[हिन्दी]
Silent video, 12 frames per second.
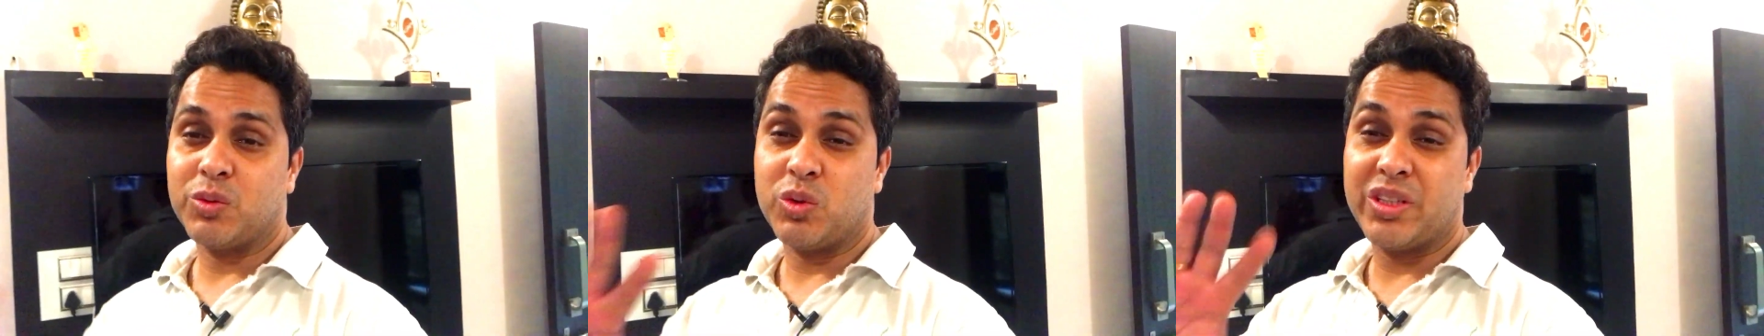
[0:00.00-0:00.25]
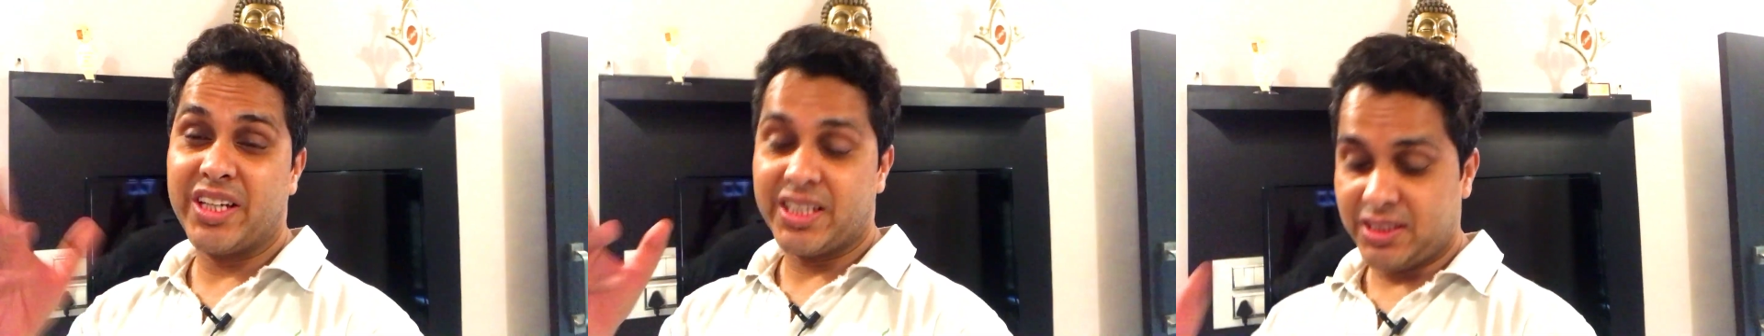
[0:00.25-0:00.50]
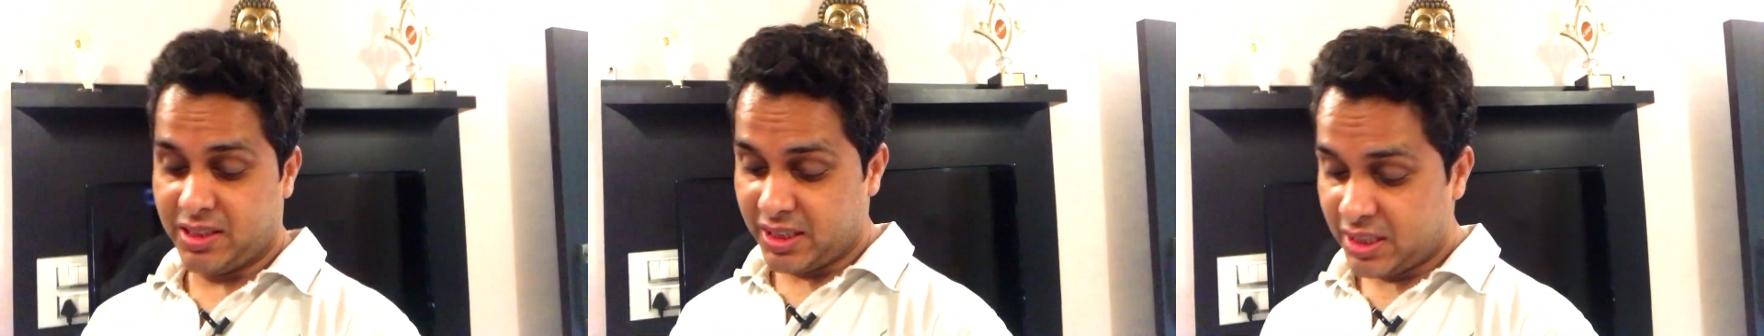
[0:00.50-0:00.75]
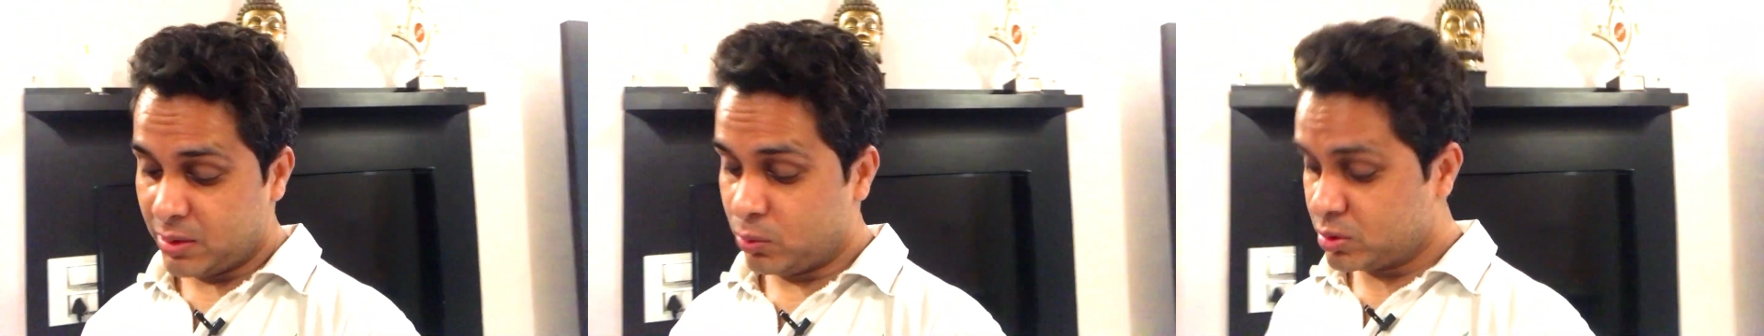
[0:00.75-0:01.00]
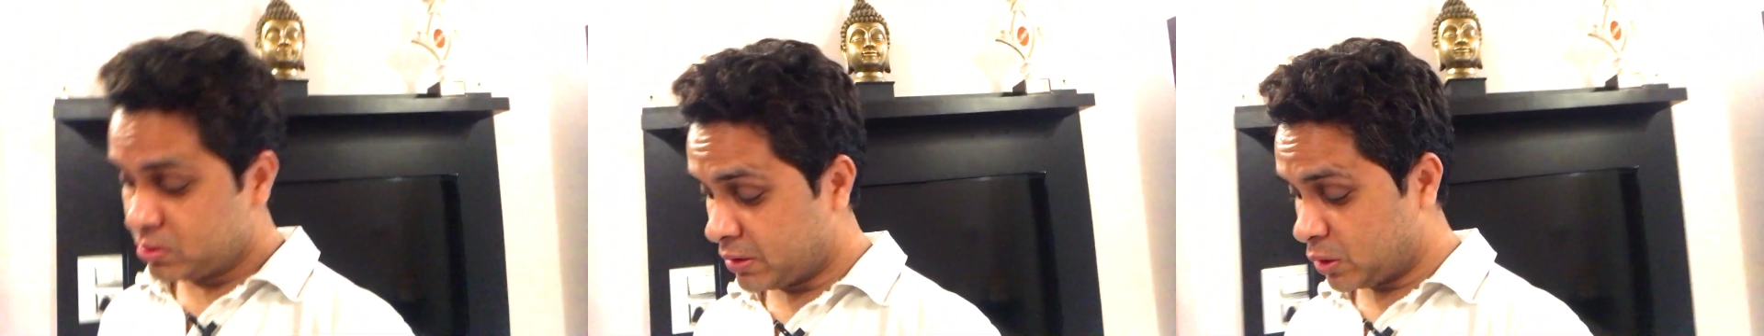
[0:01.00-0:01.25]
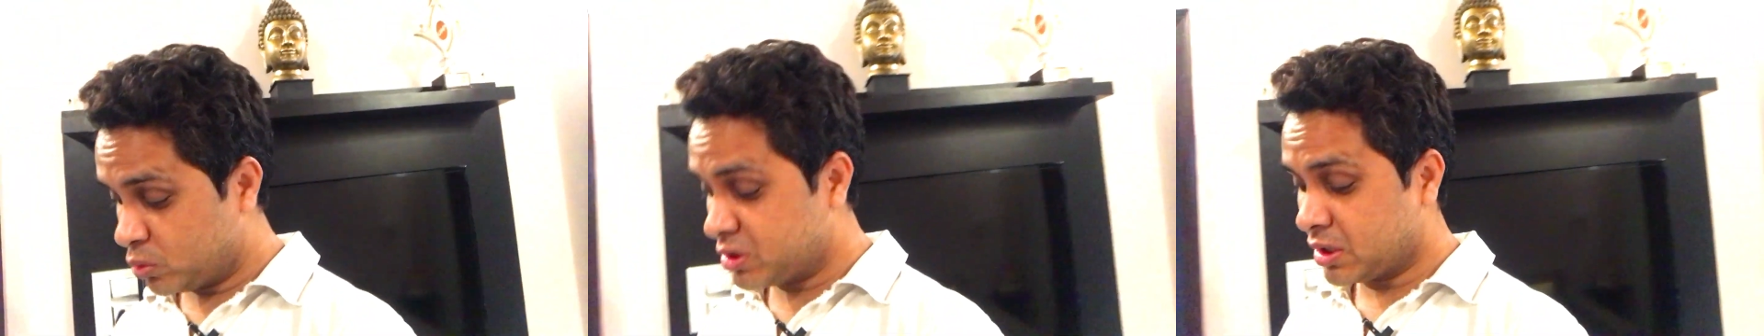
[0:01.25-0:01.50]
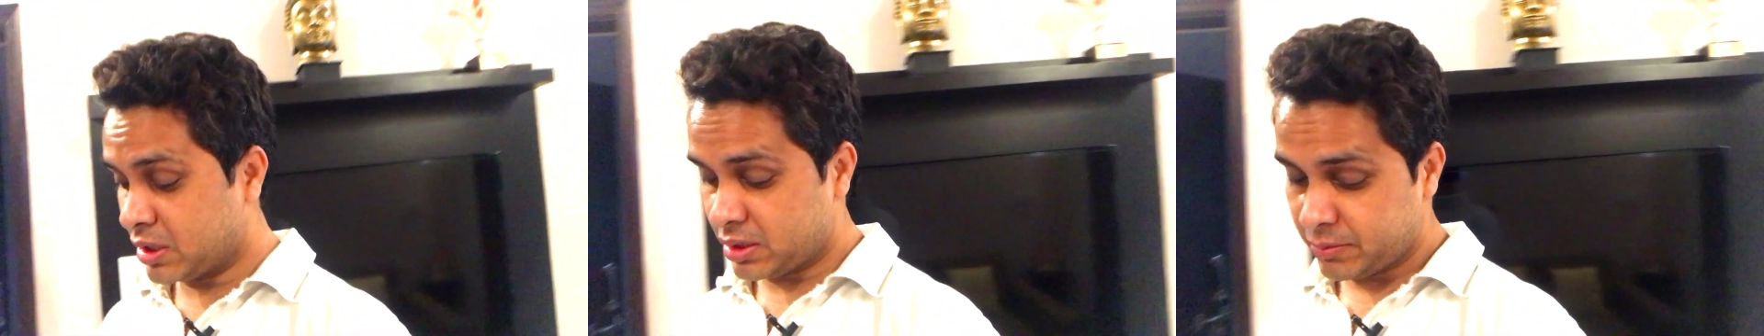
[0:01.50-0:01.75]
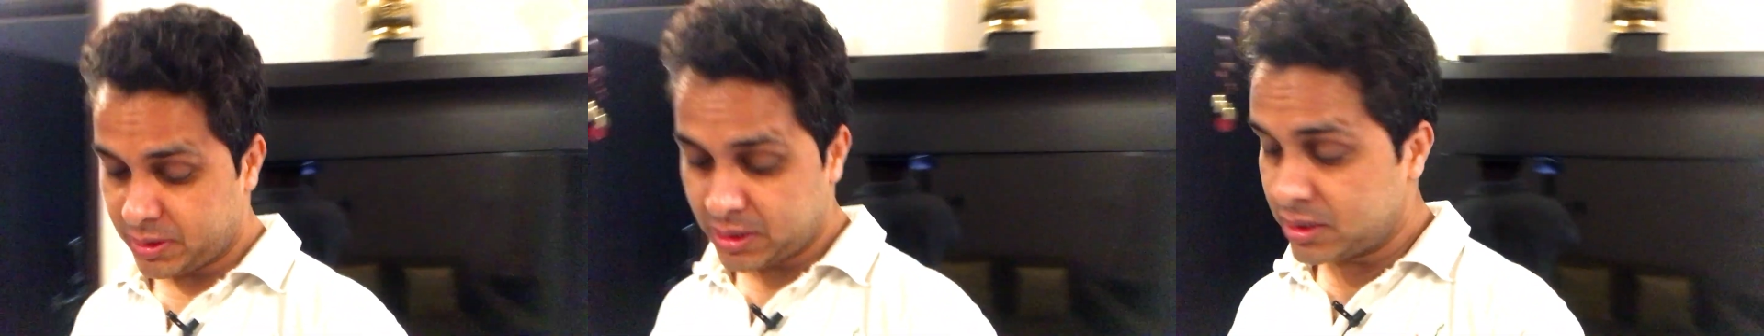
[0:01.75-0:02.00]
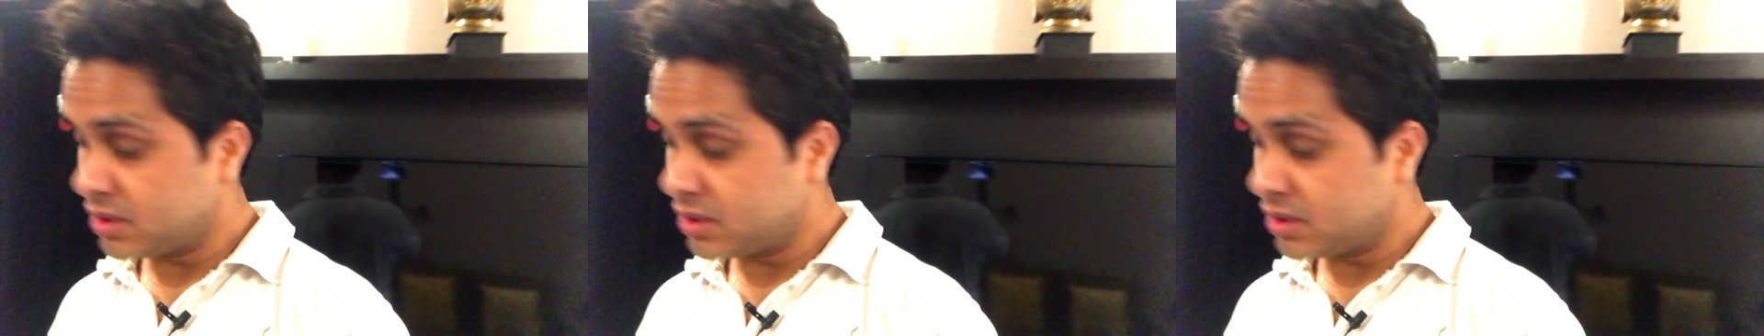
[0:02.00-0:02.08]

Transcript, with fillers: उठ गई निकल उठ मतलब उठ चुका था मैं